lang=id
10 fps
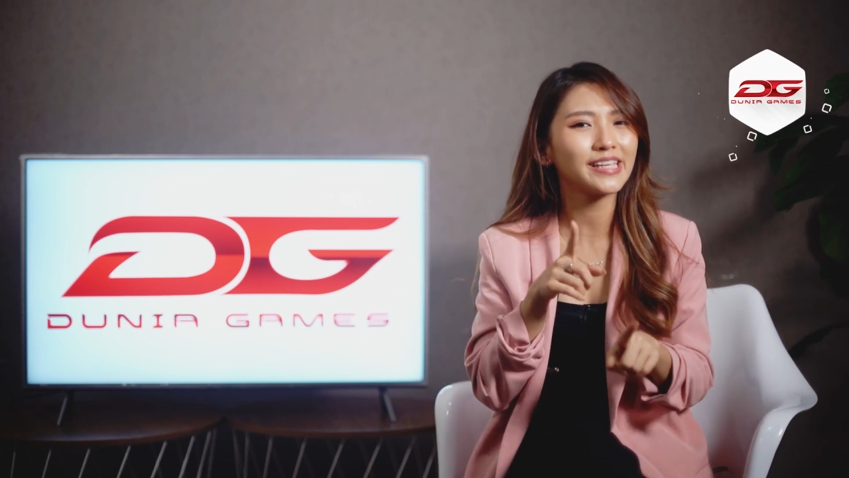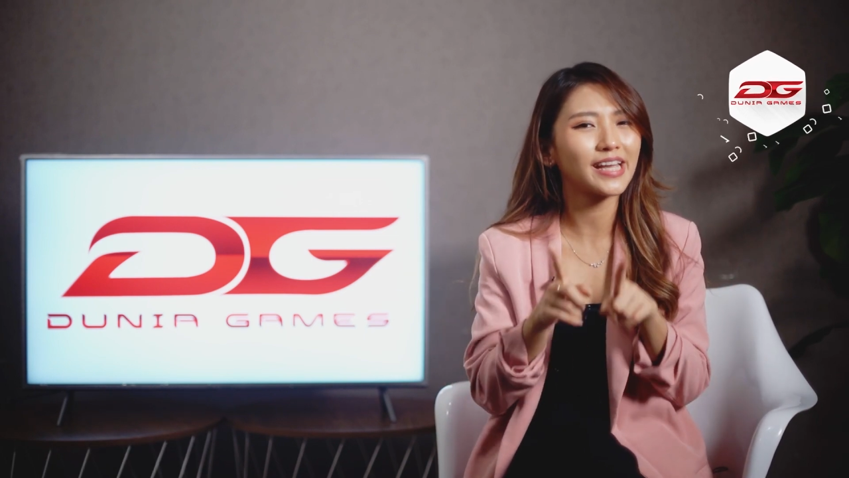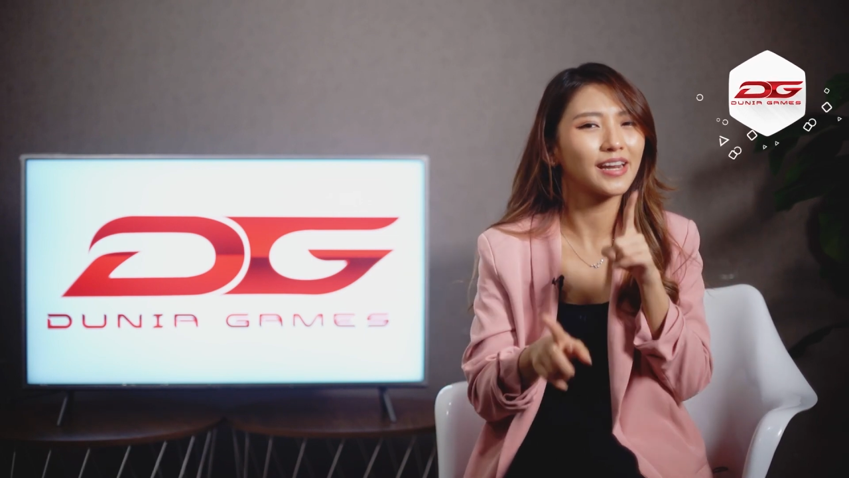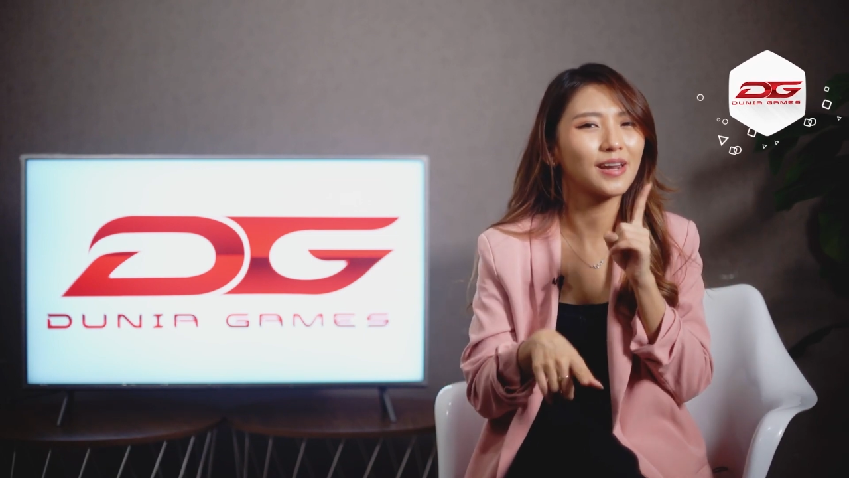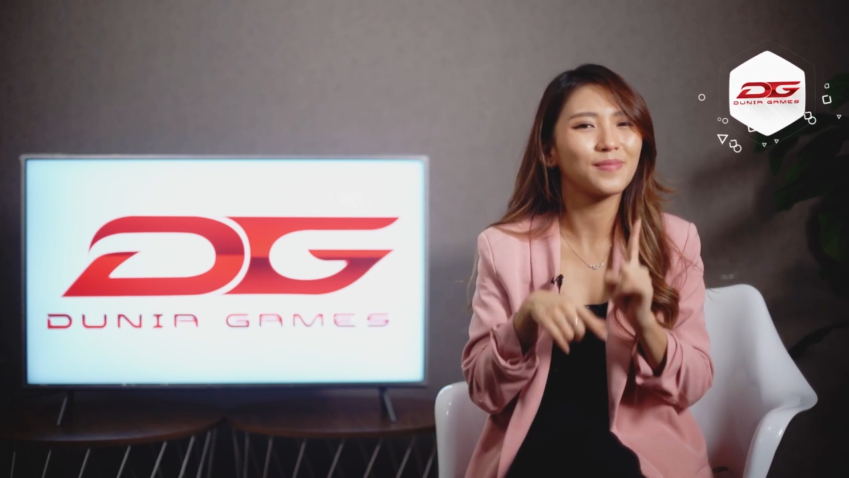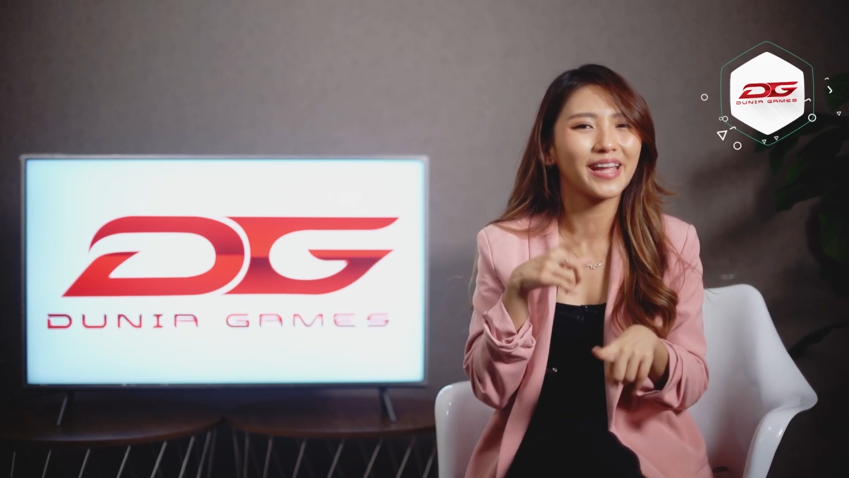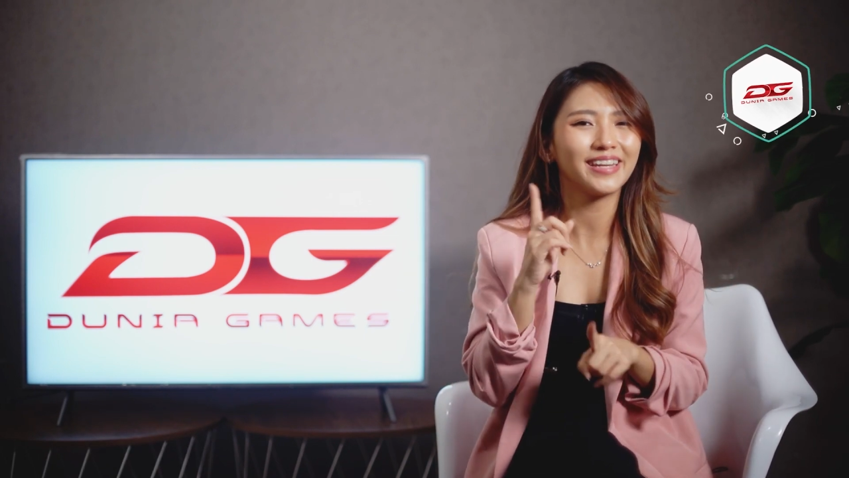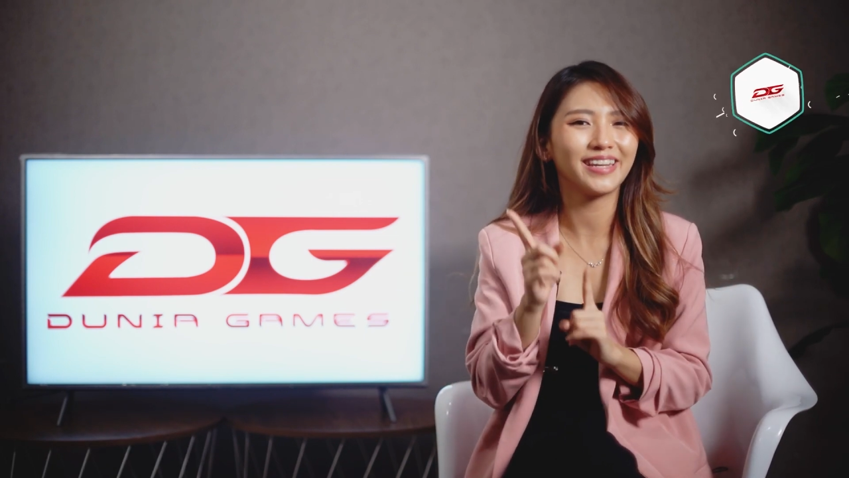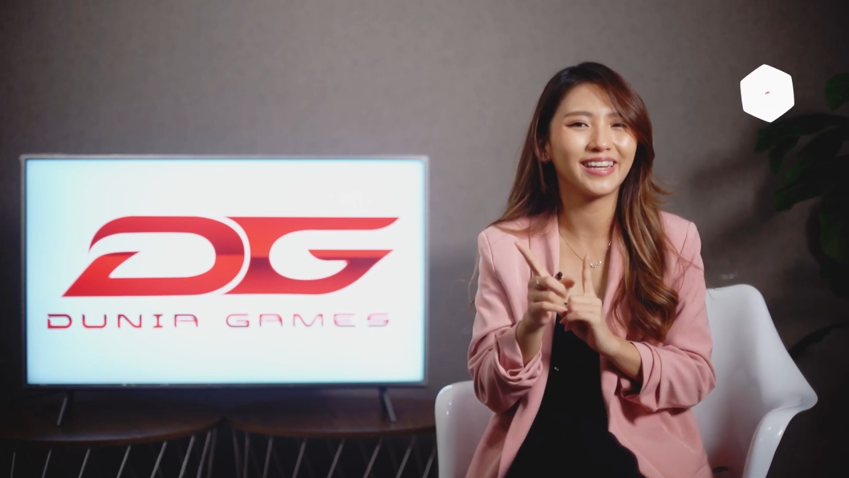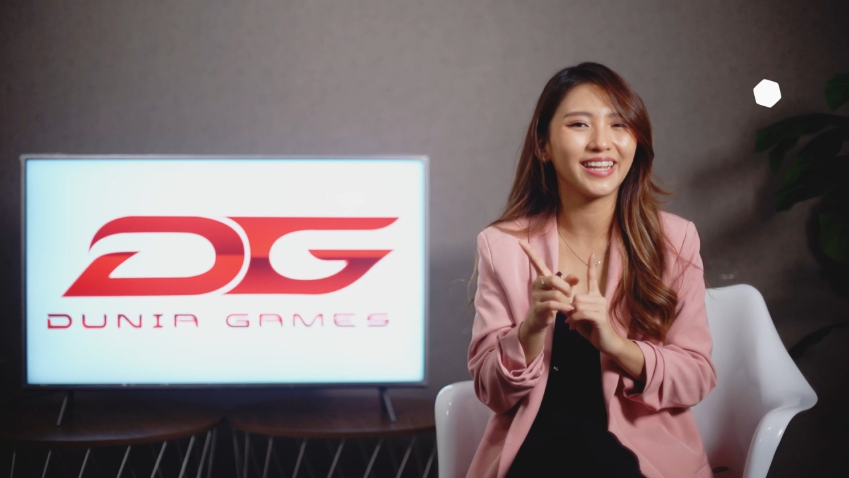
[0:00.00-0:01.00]
lagi kalian
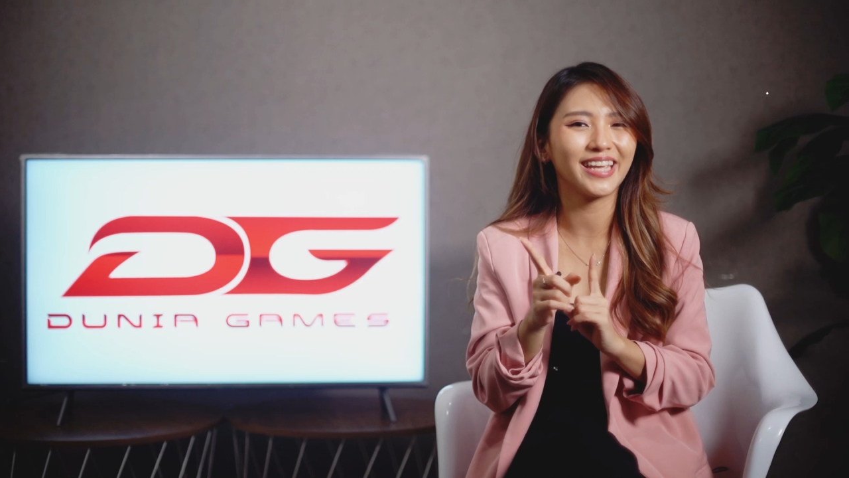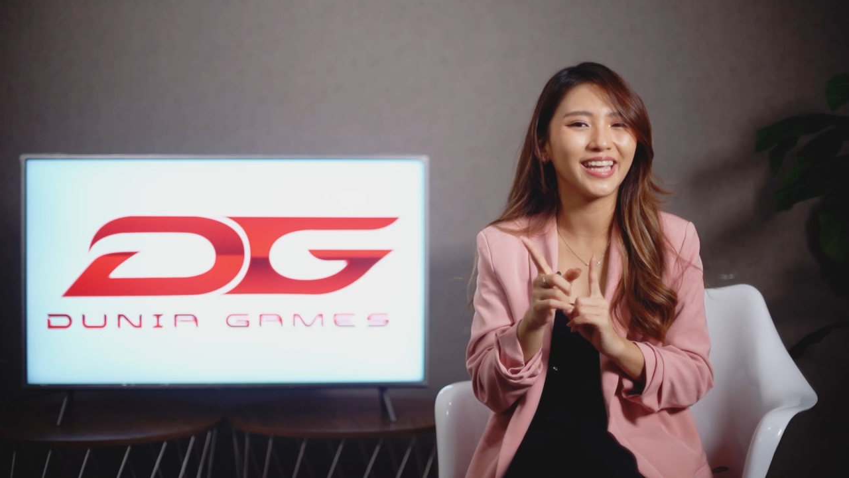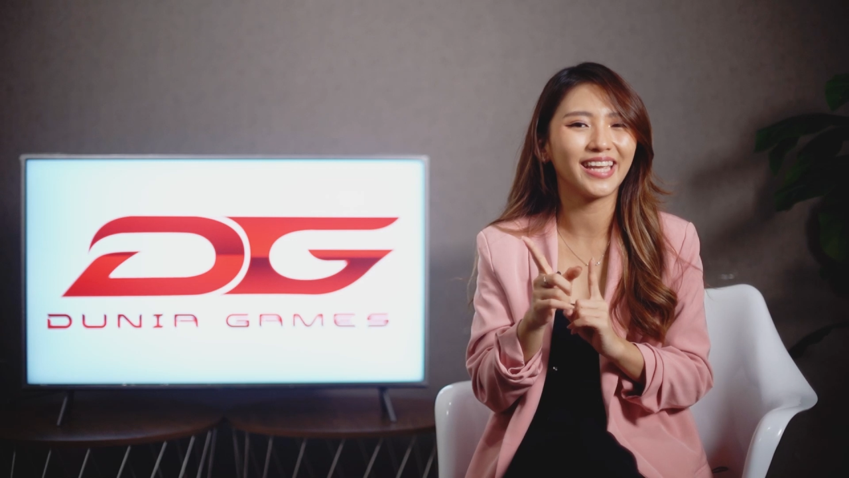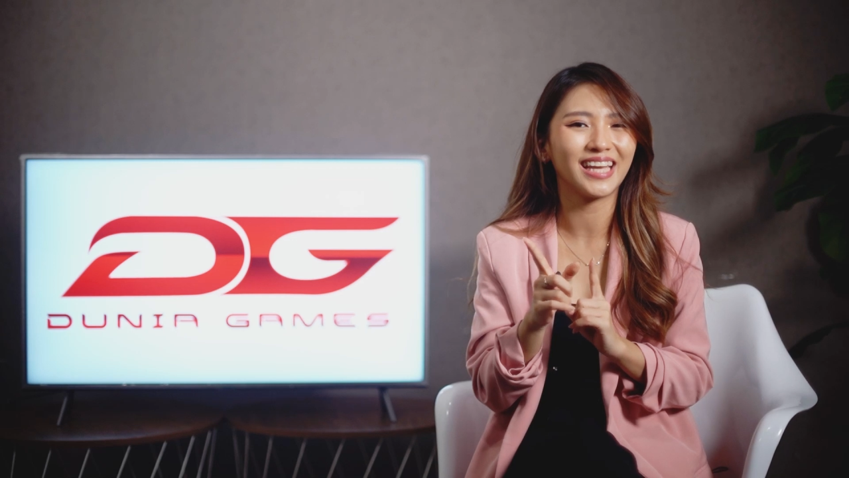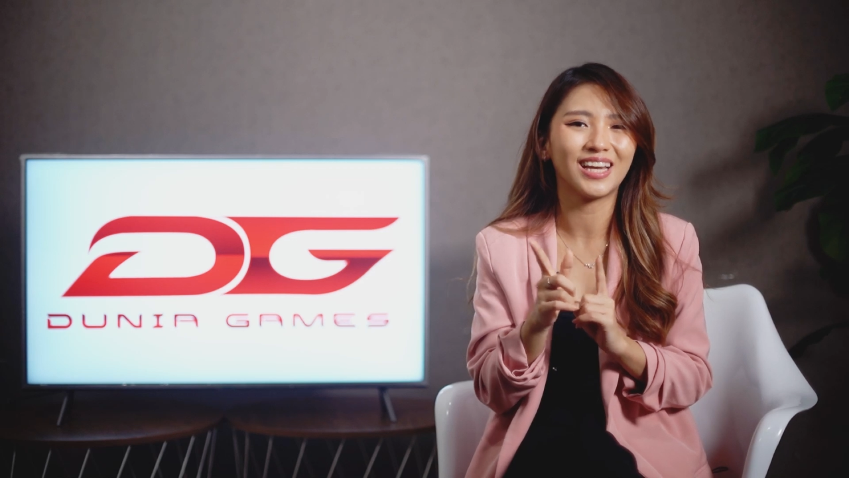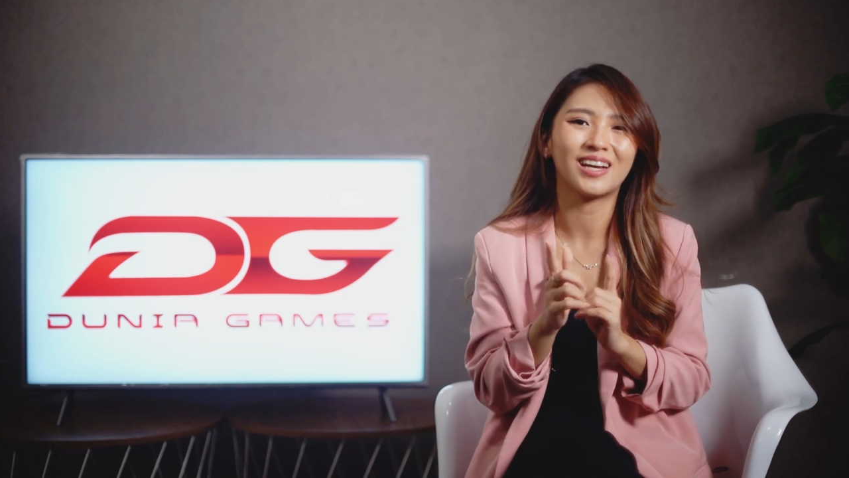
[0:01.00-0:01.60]
mainin nih.